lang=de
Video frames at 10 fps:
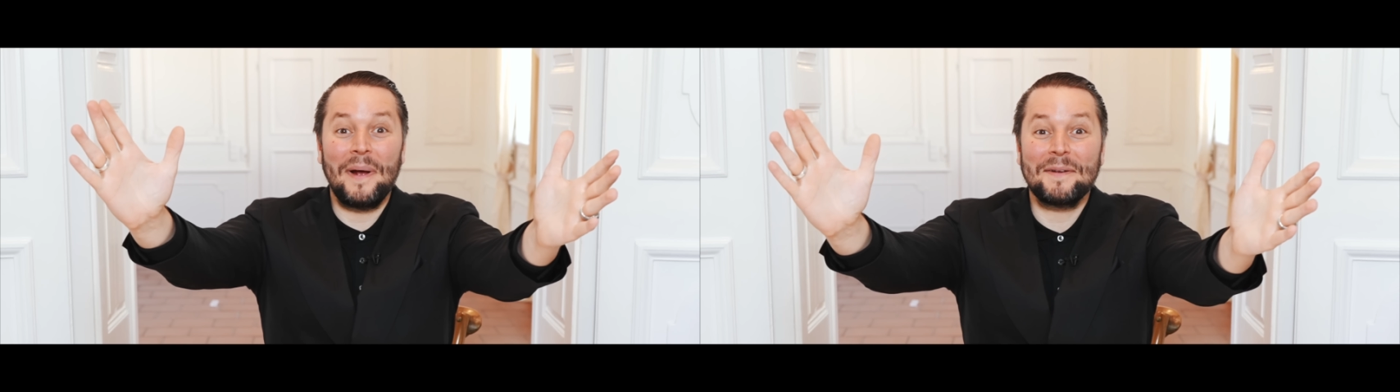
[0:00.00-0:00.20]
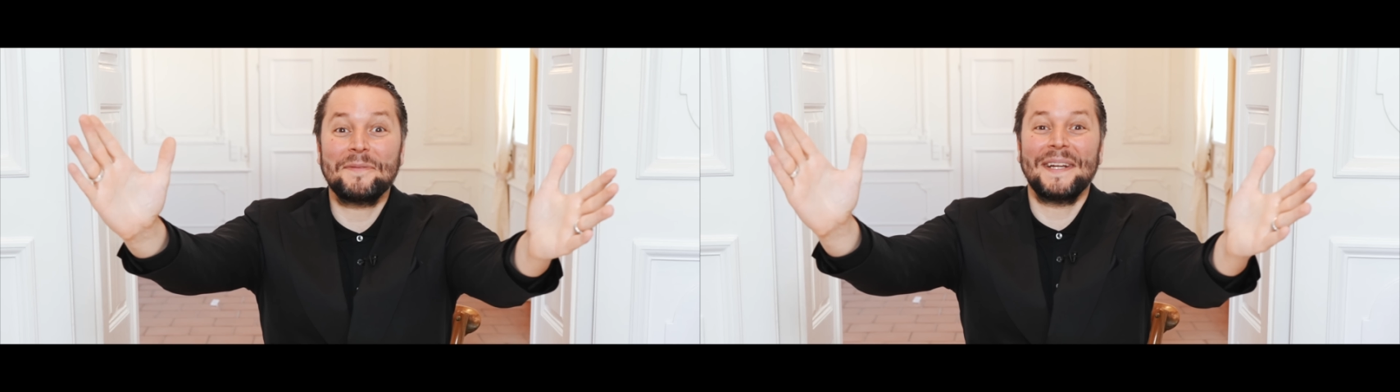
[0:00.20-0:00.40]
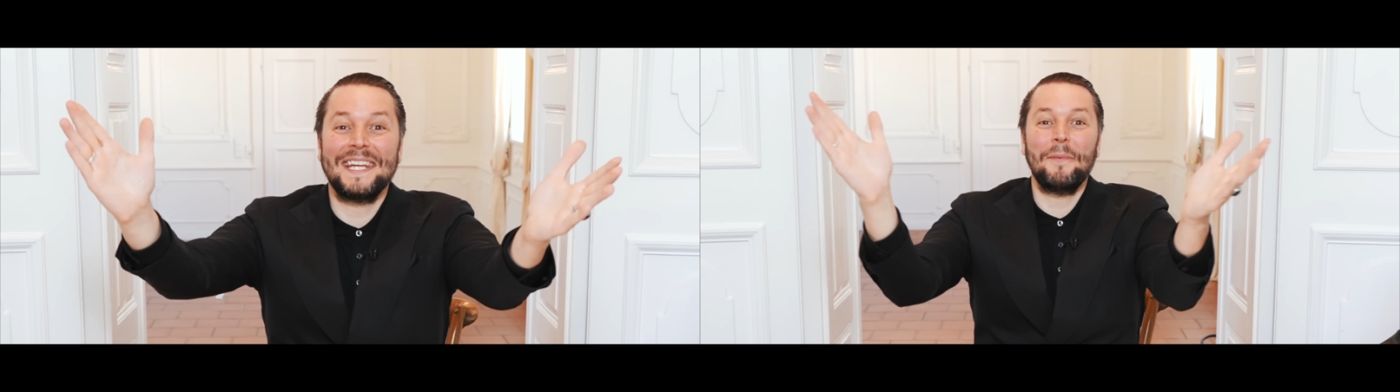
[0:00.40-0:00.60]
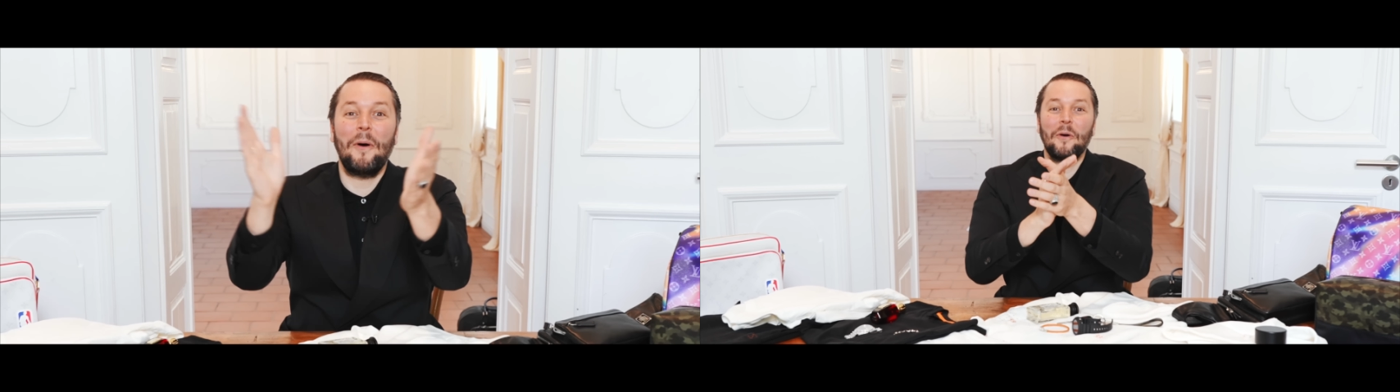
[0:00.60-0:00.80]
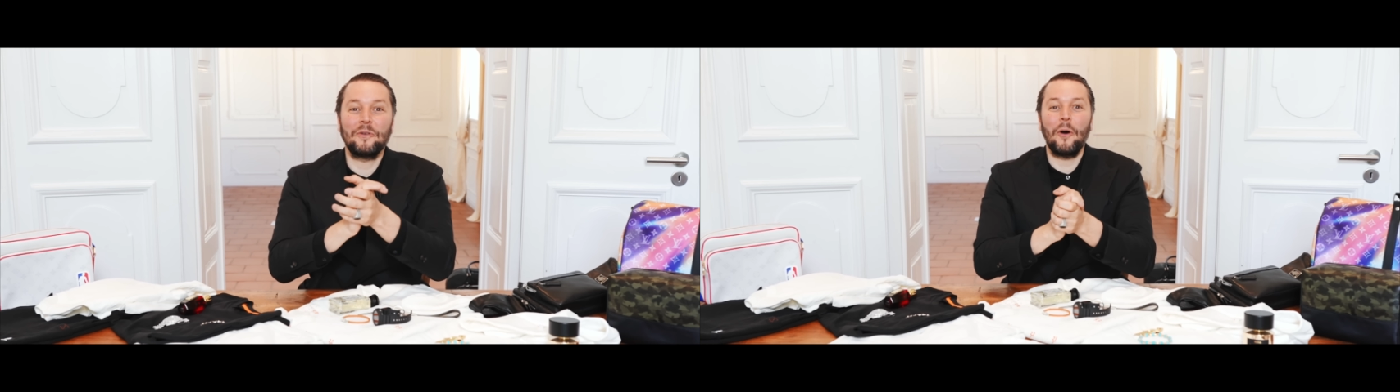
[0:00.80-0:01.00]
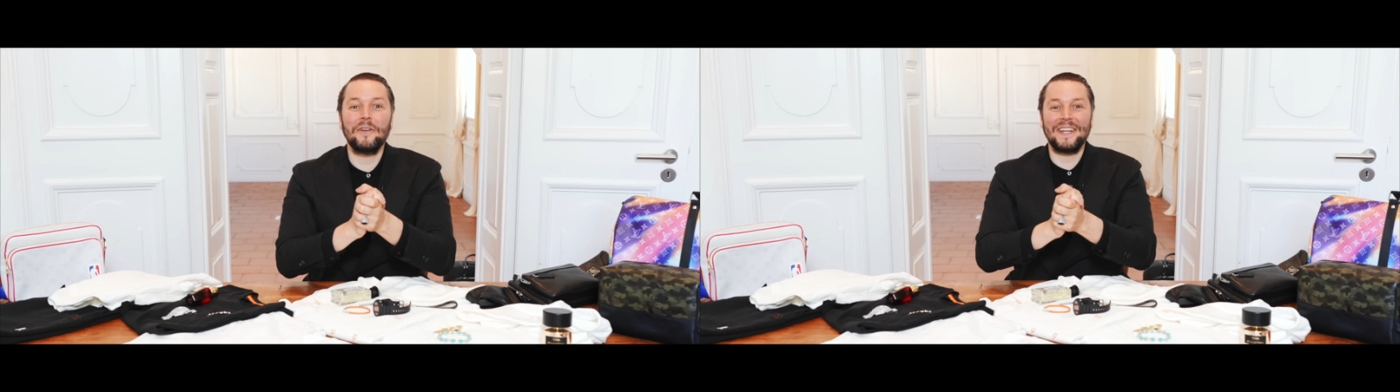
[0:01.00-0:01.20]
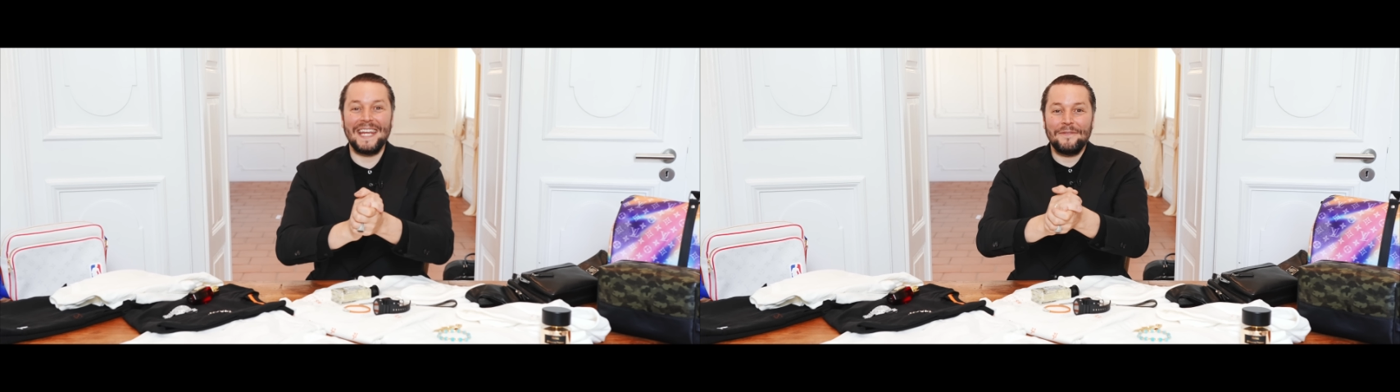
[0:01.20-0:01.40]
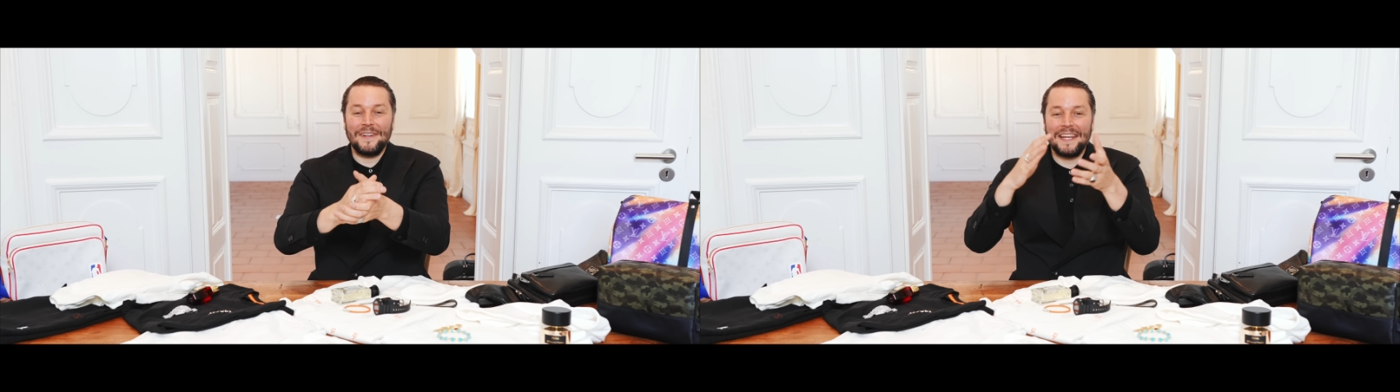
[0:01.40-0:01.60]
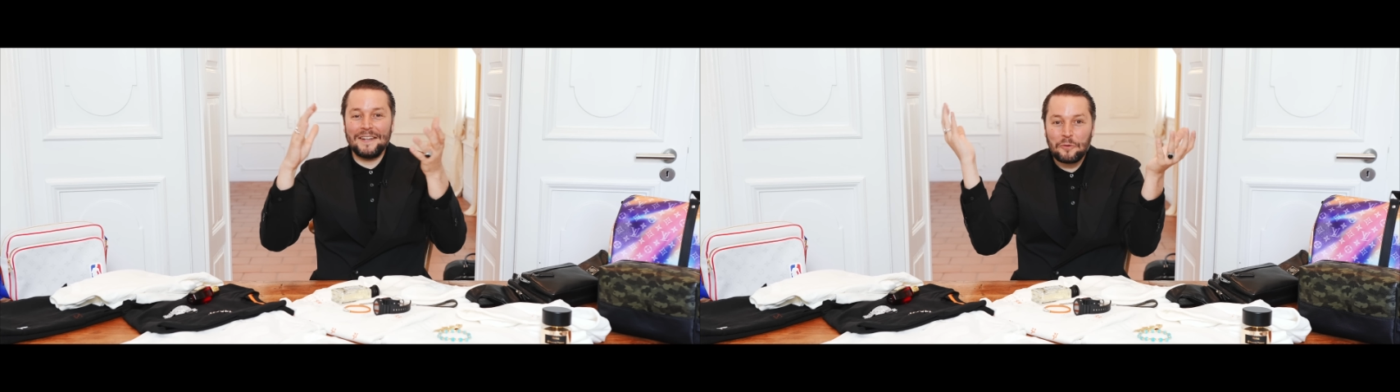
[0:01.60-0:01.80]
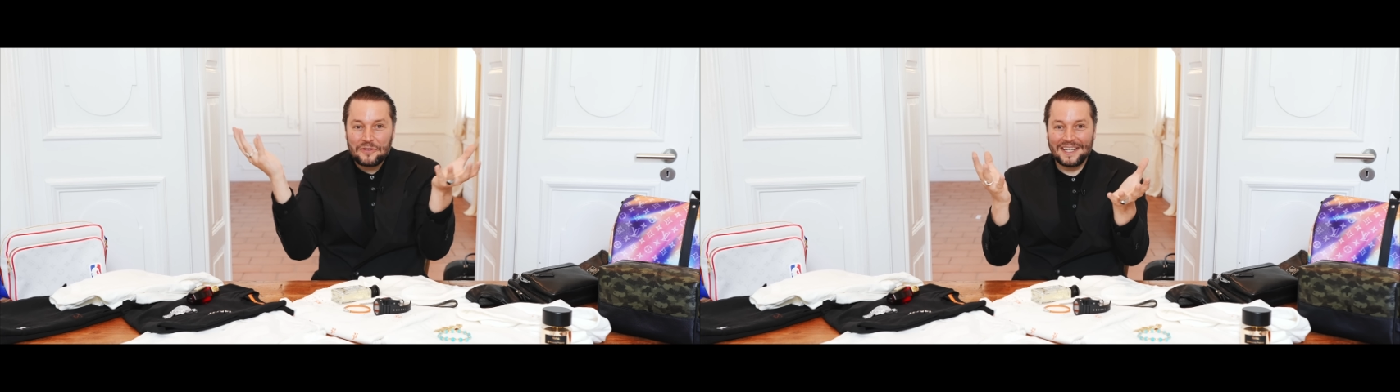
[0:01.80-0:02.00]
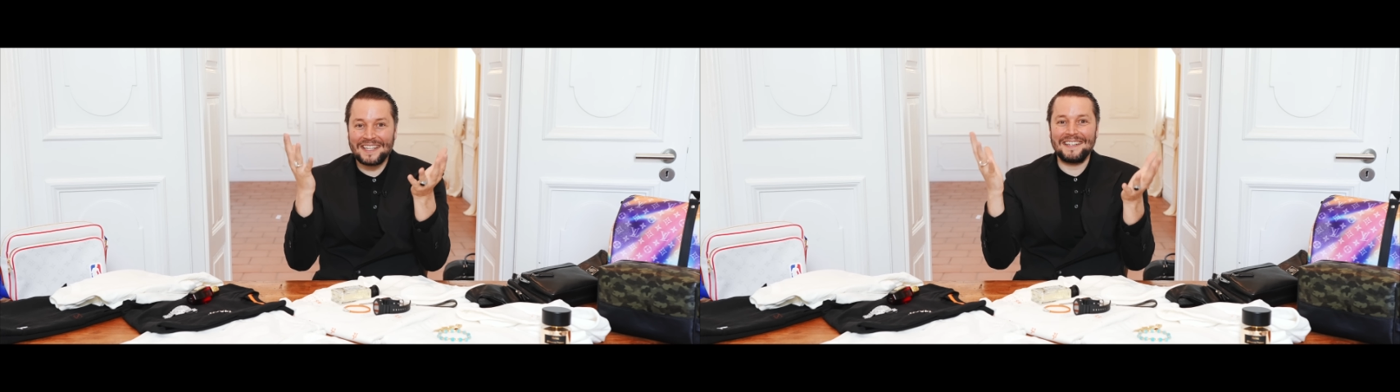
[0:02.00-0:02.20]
willkommen, mein Name ist Marc Gebauer und heute gehen wir in unser